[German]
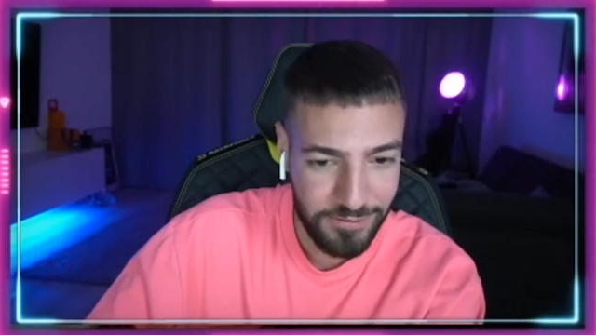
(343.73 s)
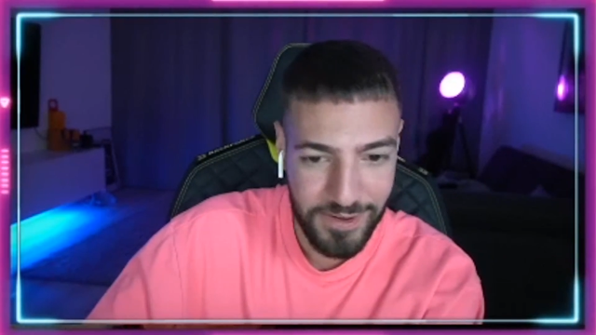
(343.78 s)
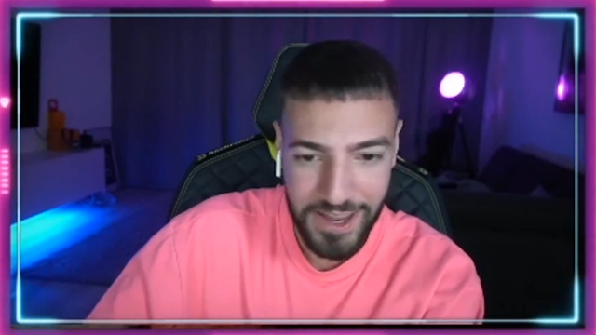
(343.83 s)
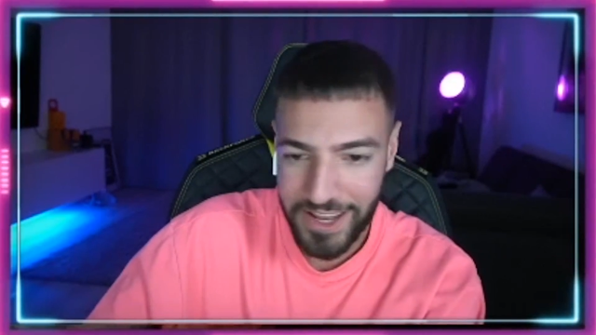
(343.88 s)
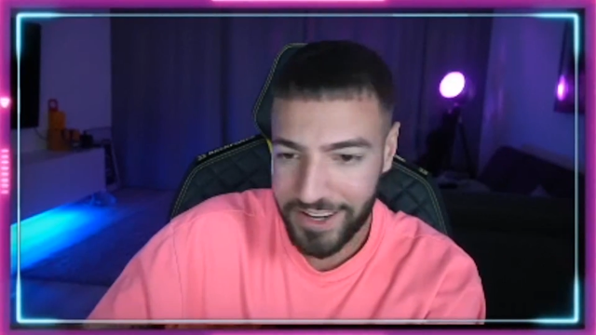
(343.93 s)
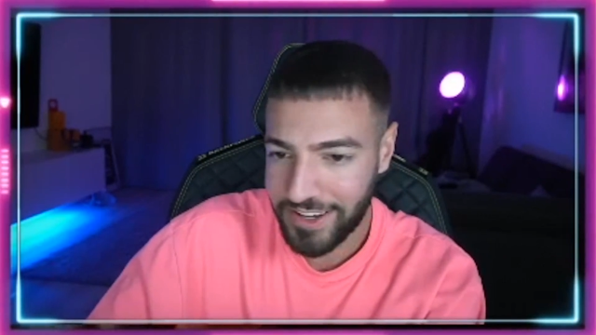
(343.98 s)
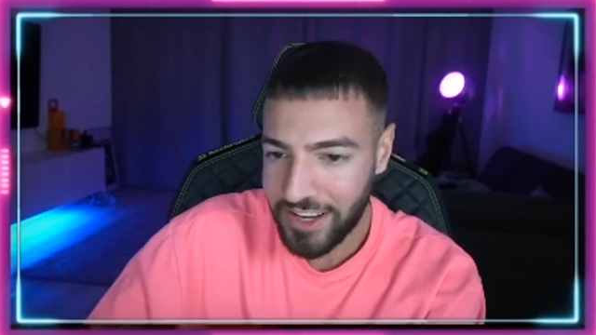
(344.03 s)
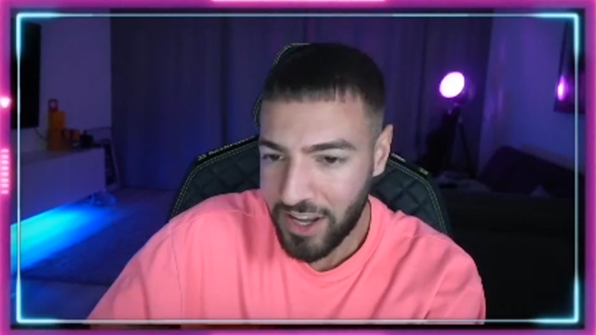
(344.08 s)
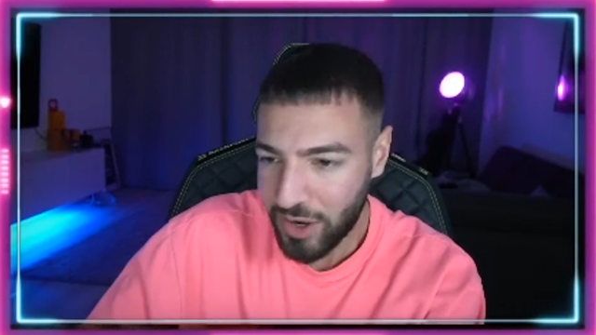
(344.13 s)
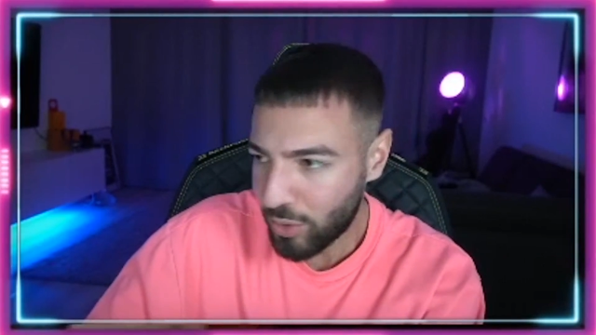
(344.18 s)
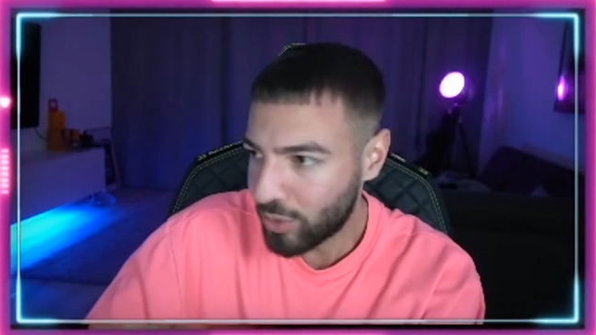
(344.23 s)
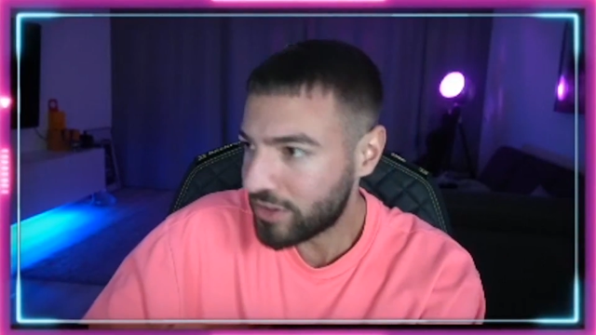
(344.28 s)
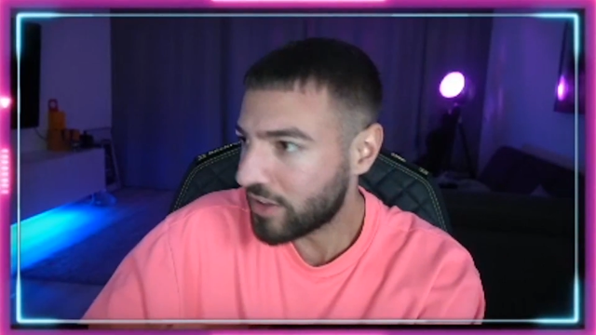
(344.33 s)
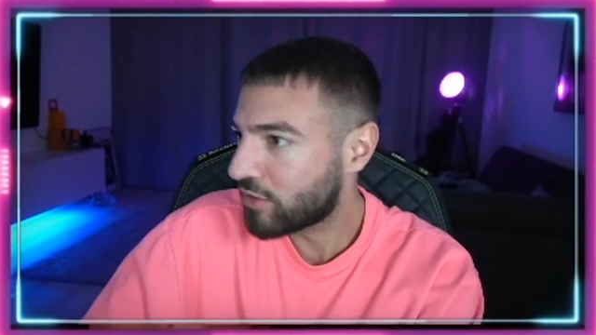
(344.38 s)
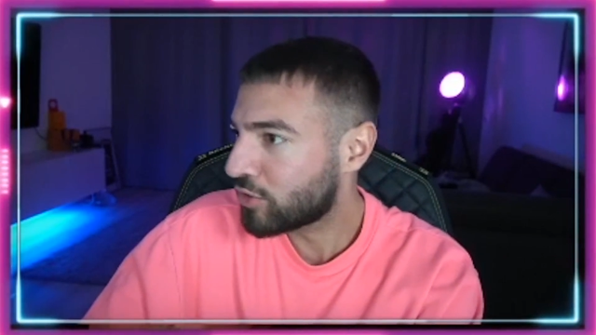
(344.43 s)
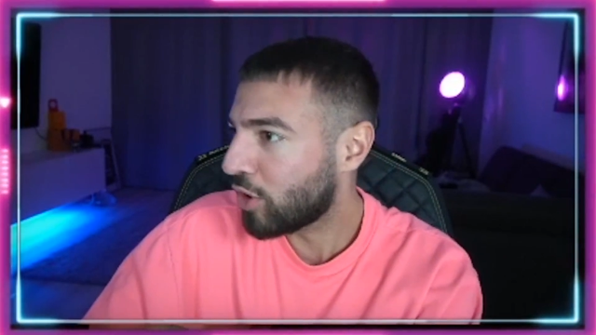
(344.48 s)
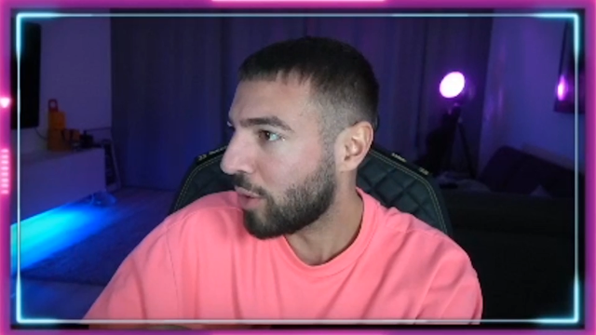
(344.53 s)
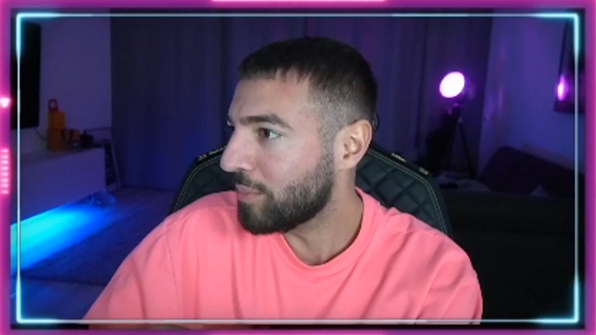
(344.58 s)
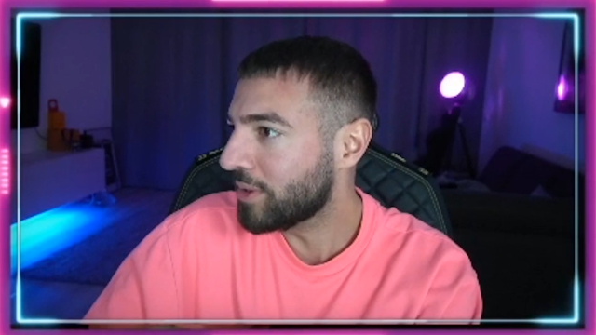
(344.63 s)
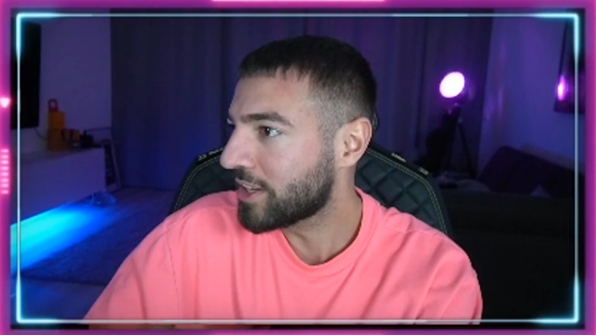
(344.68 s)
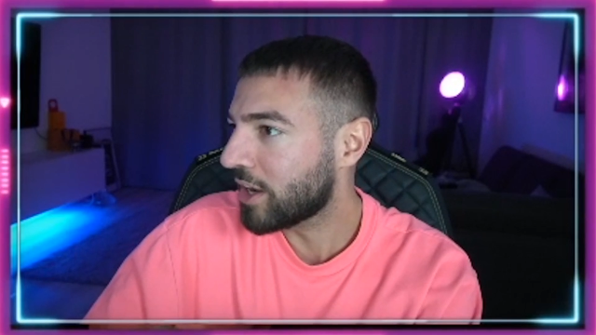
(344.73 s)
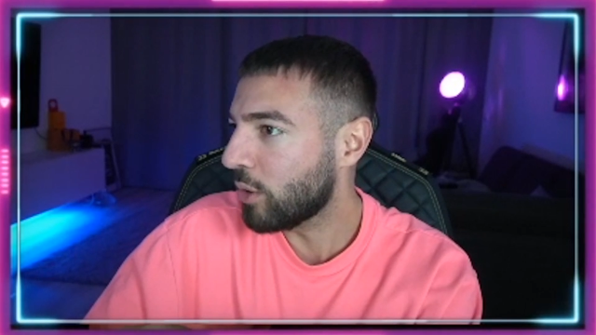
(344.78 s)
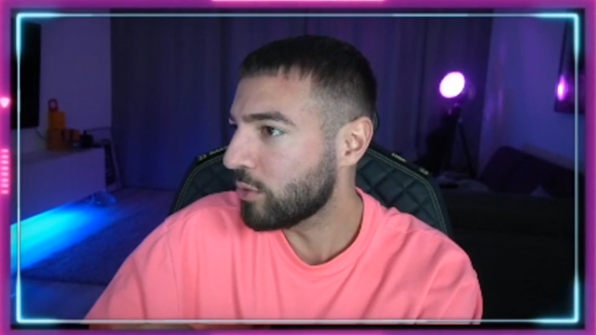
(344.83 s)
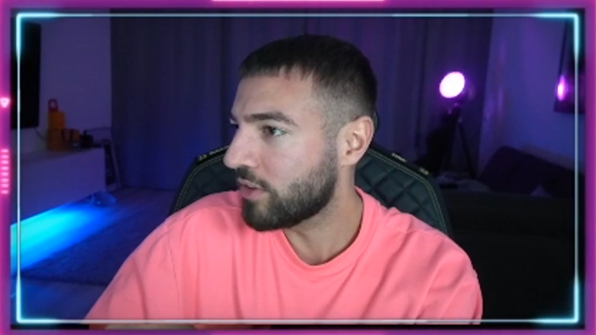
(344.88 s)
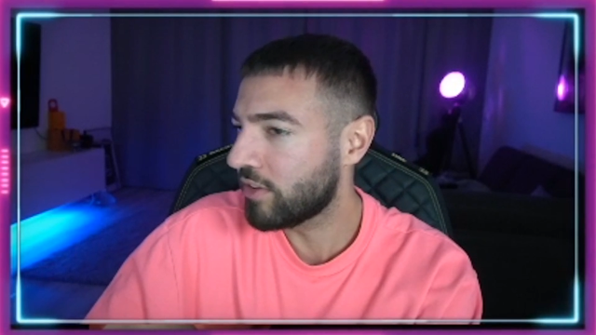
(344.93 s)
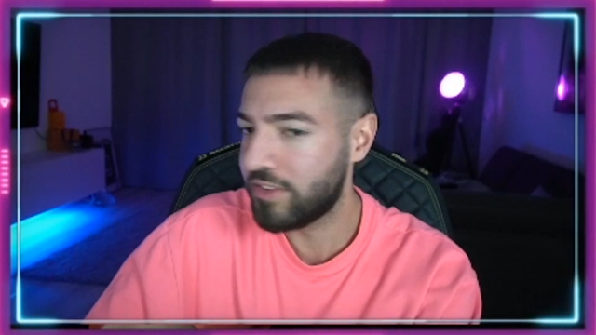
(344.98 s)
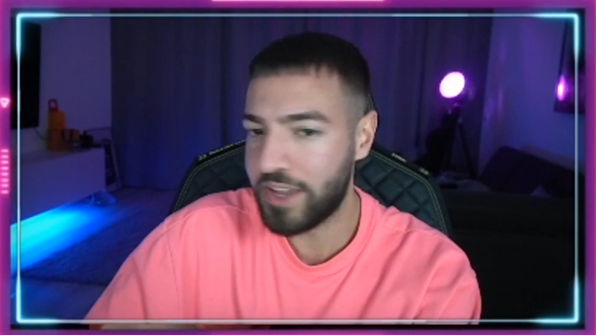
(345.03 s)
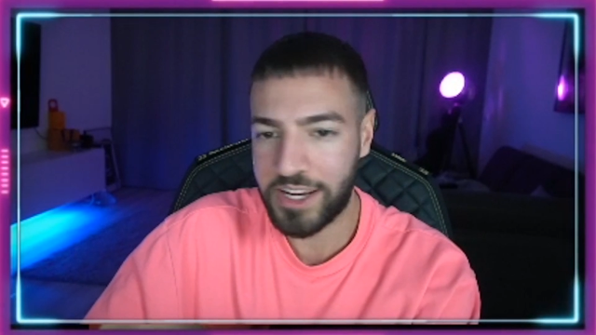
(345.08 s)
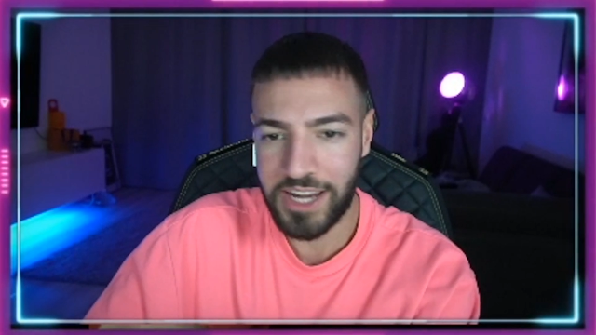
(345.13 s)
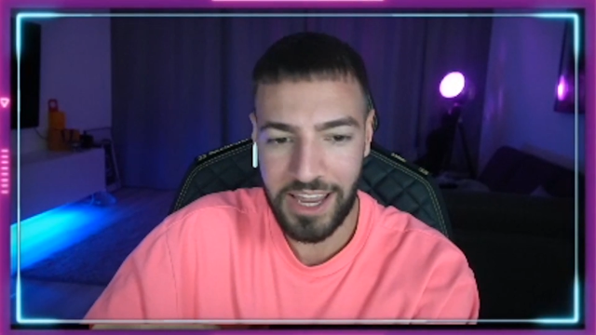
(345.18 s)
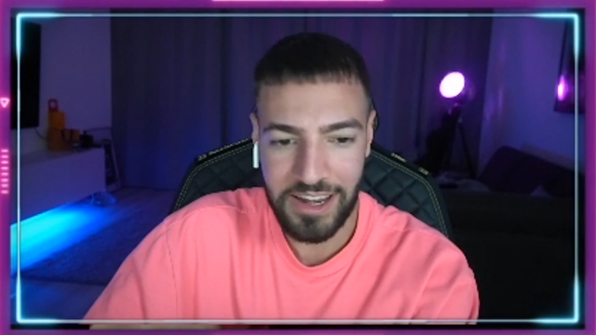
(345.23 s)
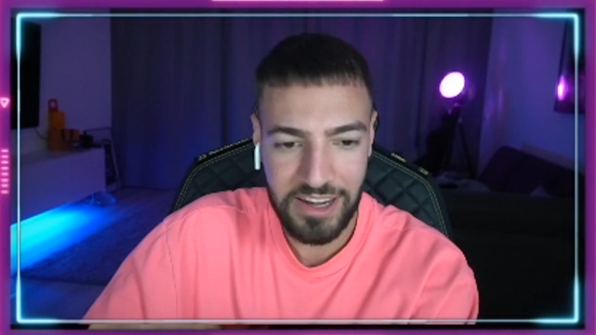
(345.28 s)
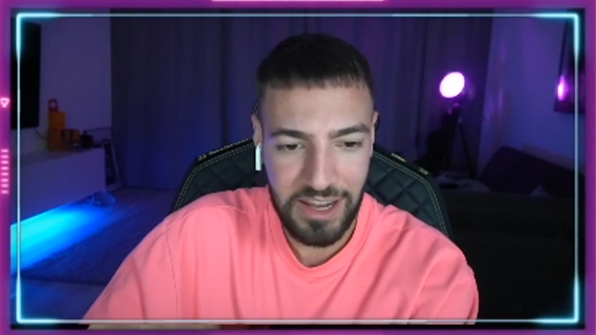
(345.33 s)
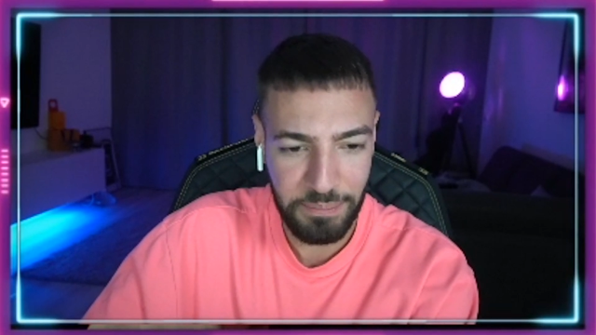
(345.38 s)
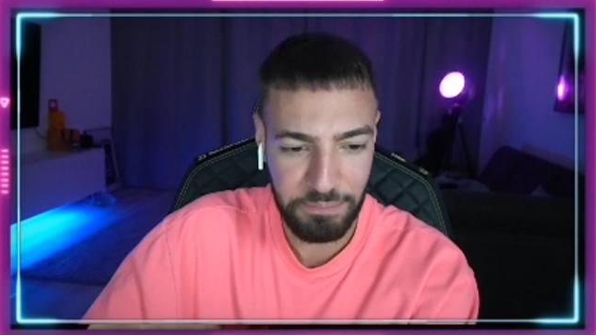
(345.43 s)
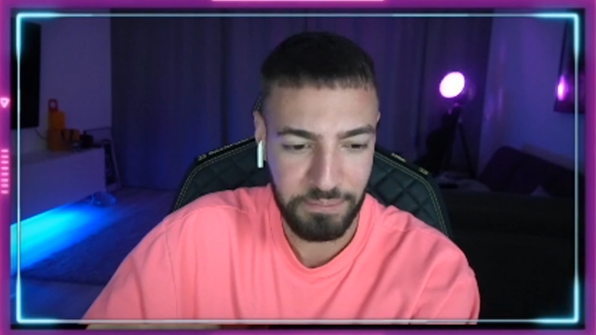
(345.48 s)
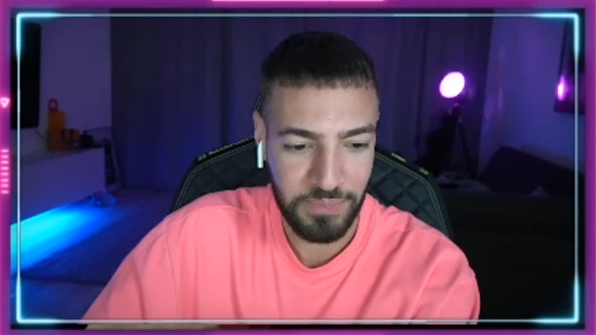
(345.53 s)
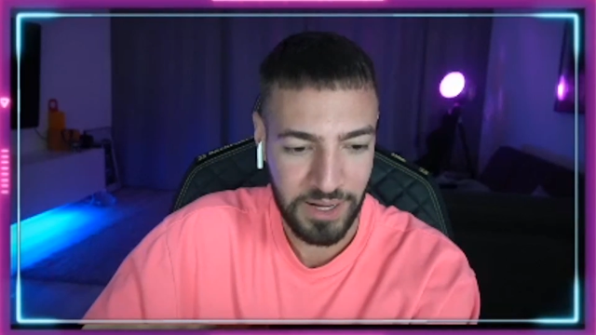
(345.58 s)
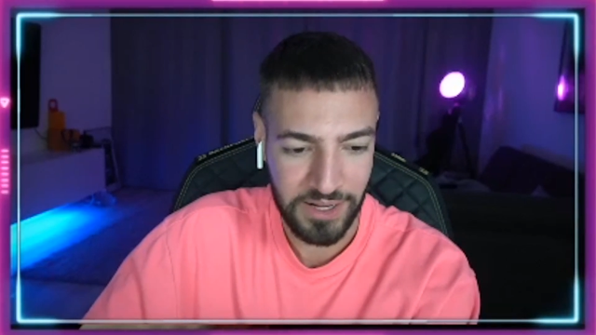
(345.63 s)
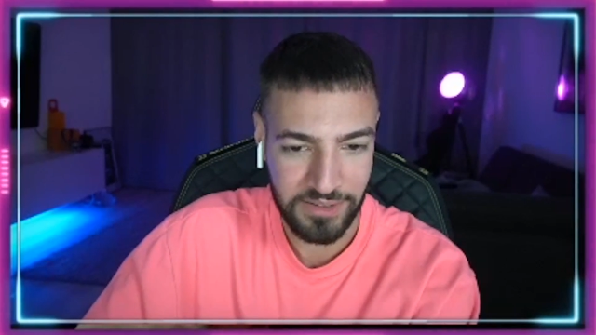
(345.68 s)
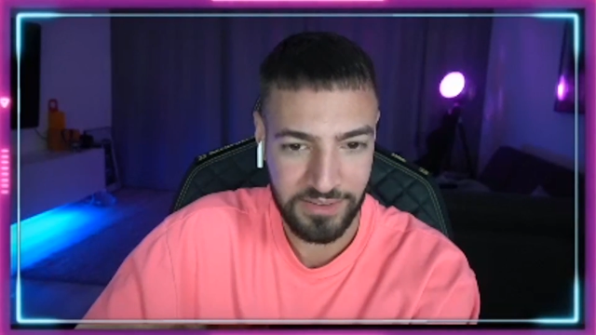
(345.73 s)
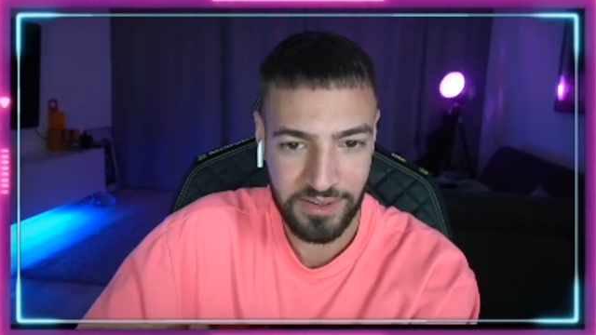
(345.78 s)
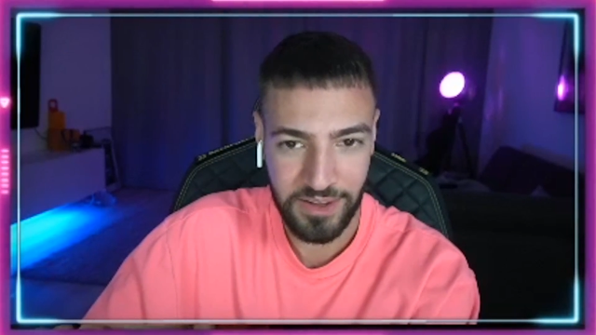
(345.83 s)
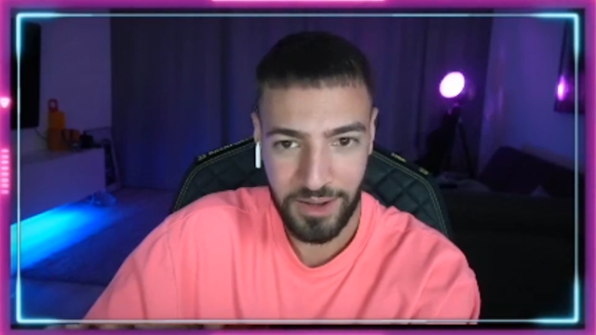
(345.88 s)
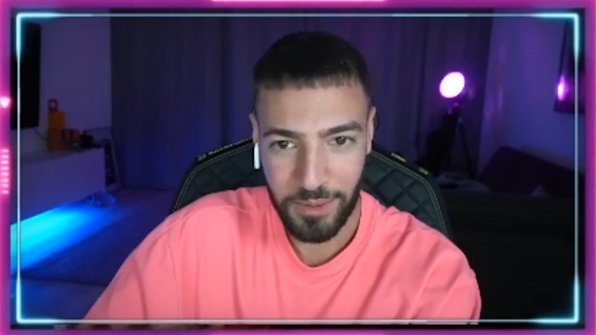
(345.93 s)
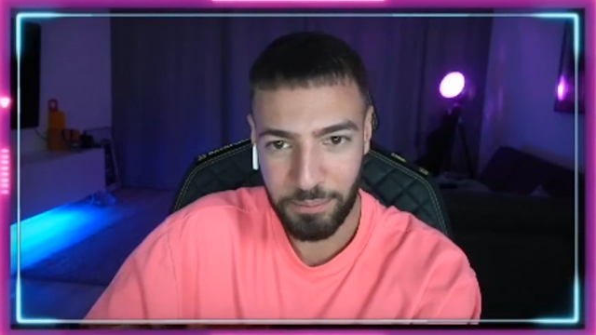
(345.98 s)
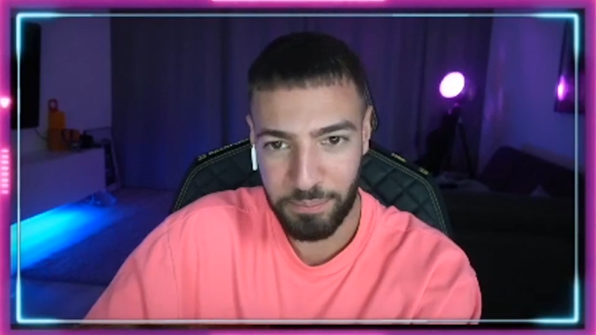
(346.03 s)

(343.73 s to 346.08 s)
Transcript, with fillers: werden und es kommt nicht raus, dass der keinen Lappen hat?